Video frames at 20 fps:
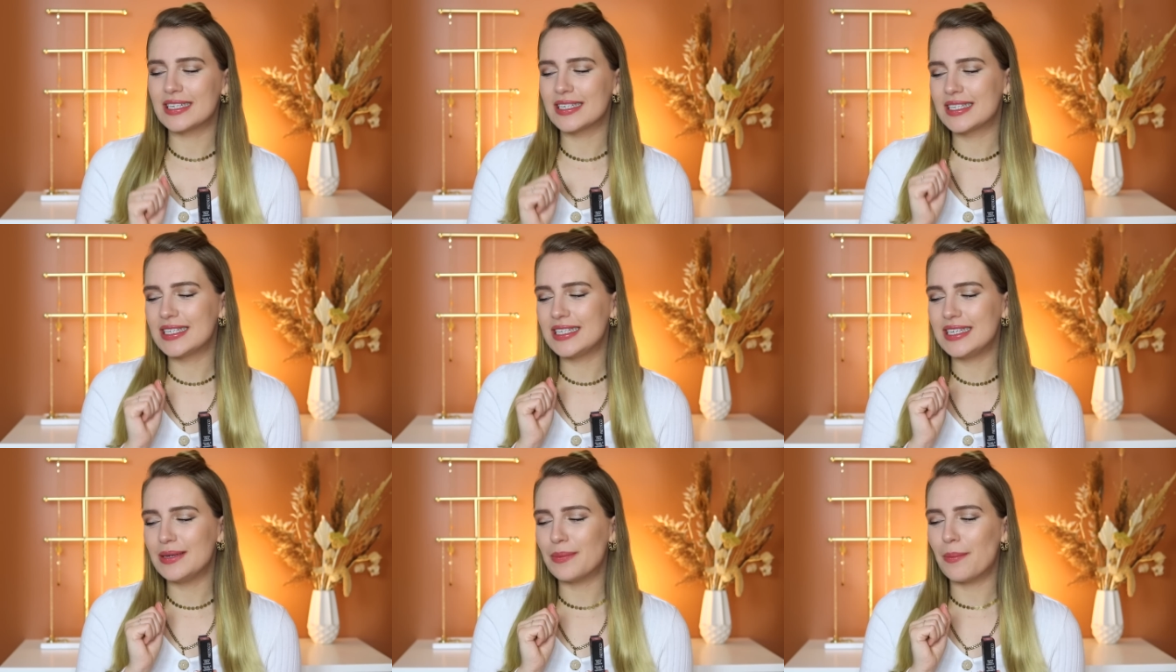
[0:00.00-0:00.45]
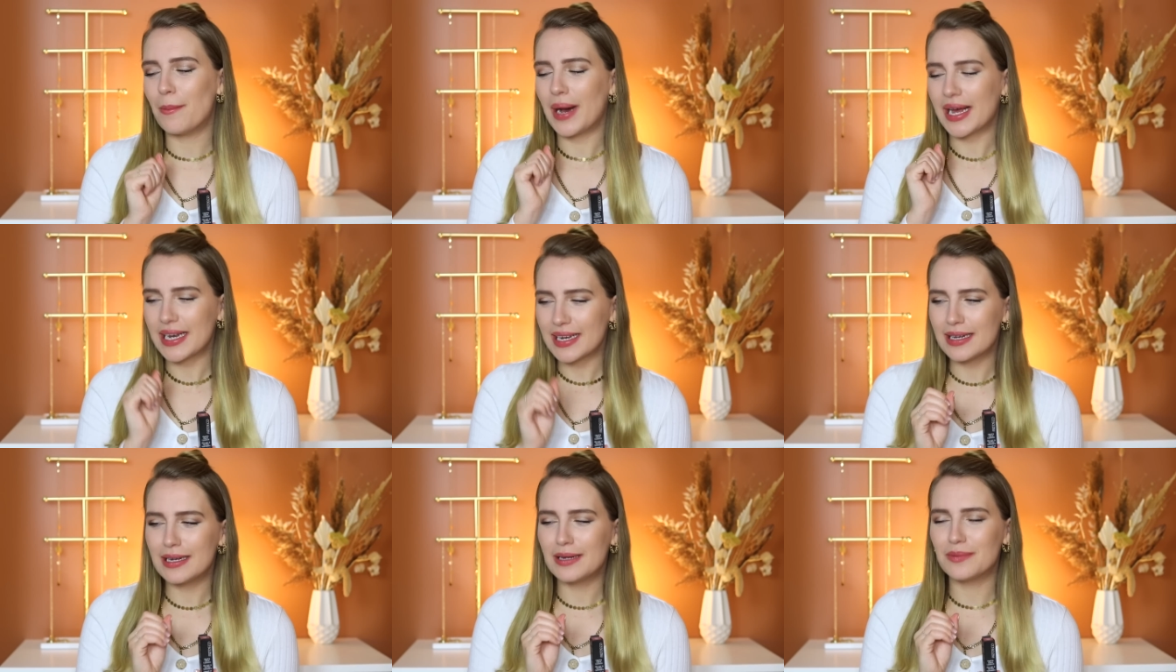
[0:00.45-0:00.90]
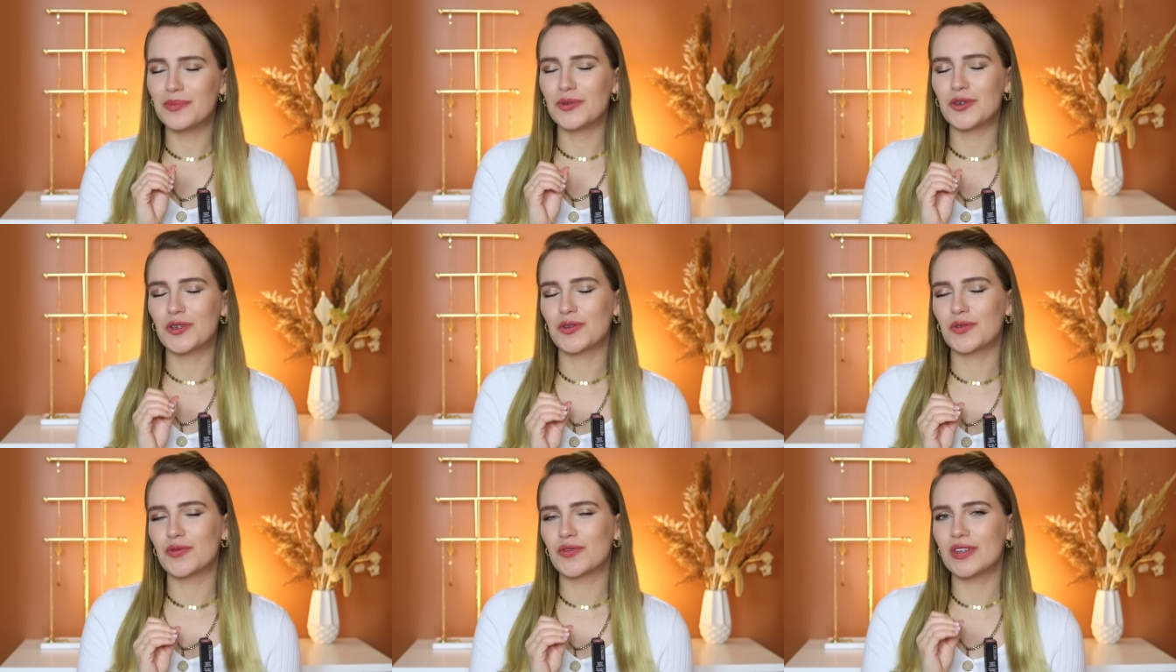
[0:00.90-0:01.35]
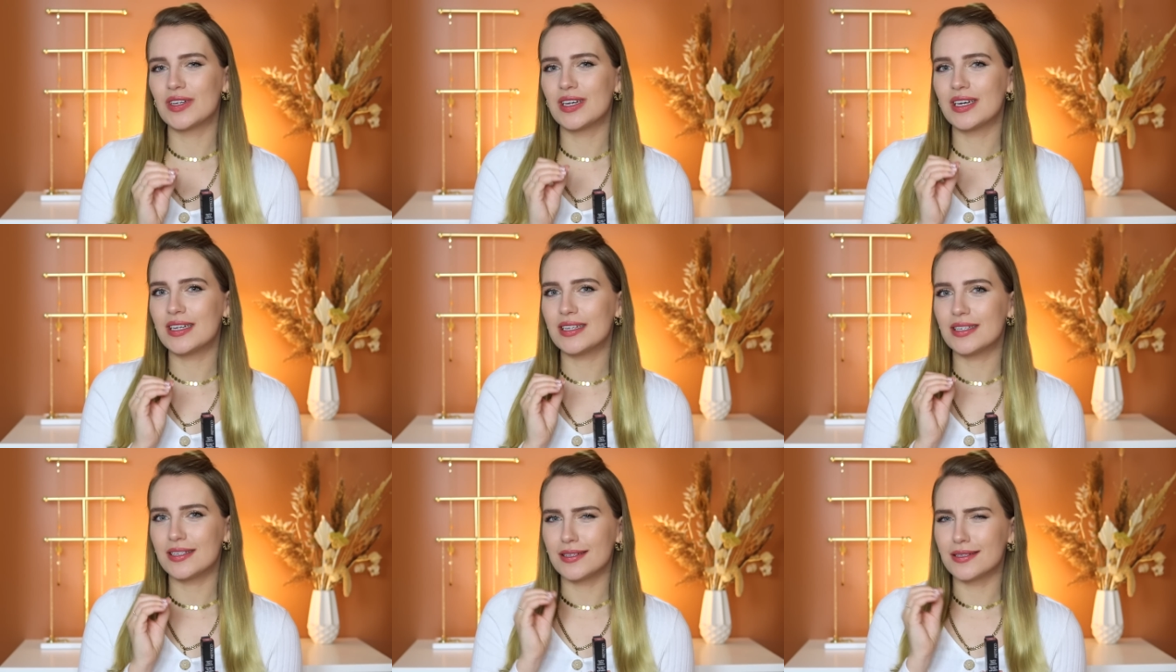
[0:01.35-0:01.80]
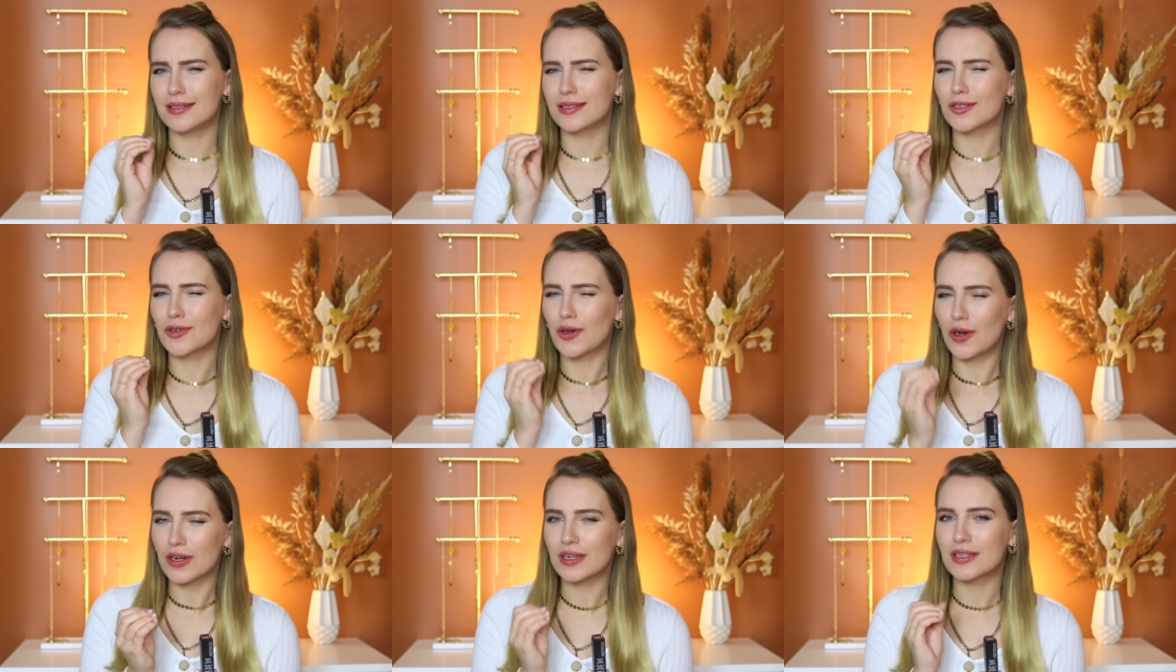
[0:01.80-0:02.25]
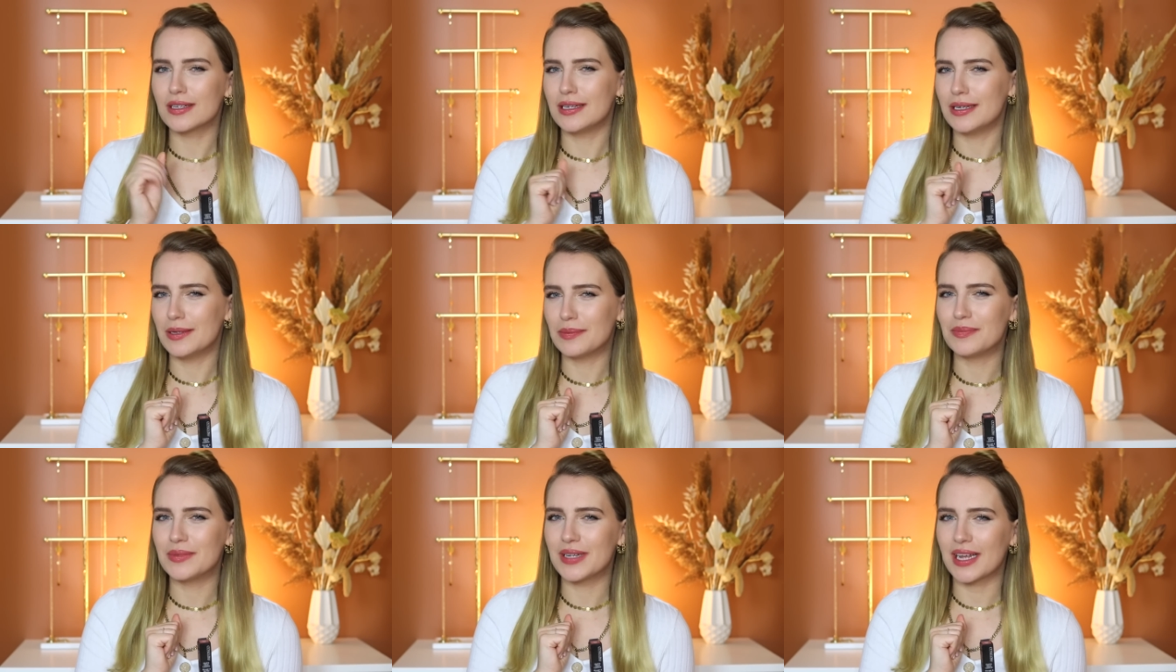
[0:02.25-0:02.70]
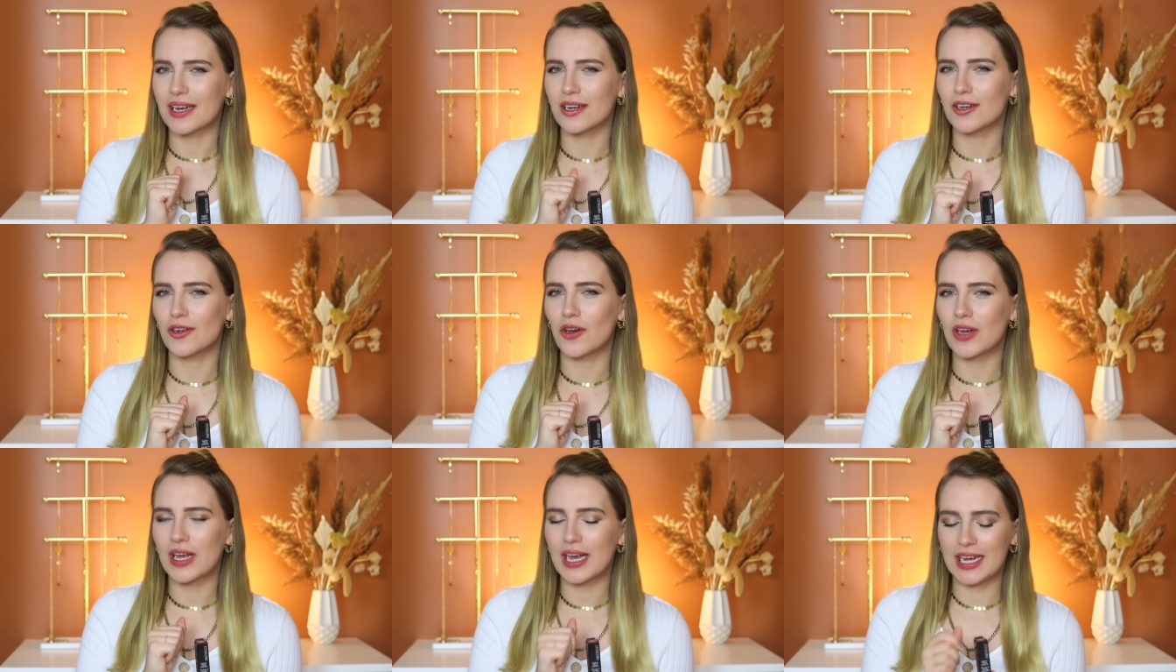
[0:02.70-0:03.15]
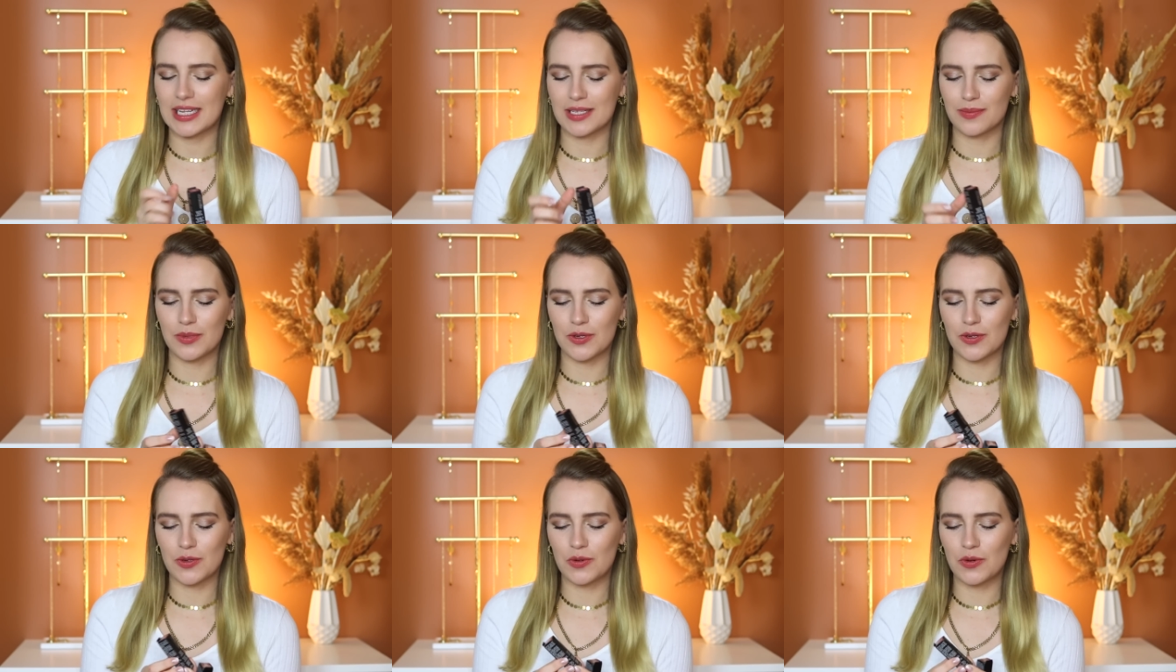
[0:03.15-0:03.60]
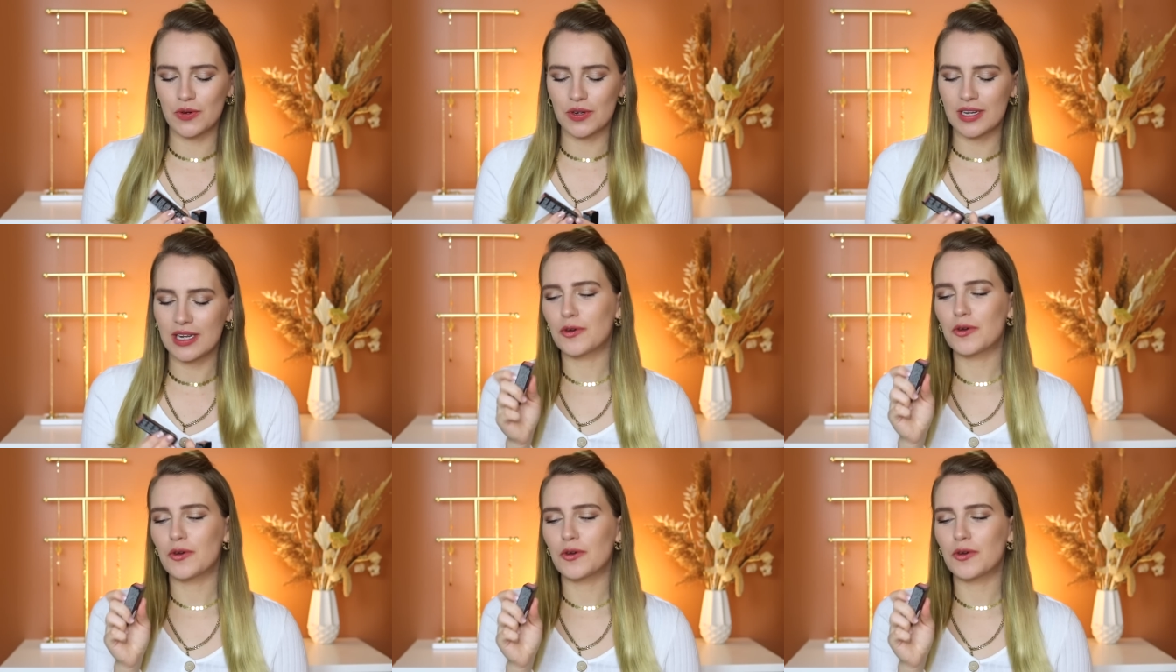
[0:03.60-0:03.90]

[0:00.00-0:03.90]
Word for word: die matten Lippenstifte diese trockenen Lippen dann doch krass betonen.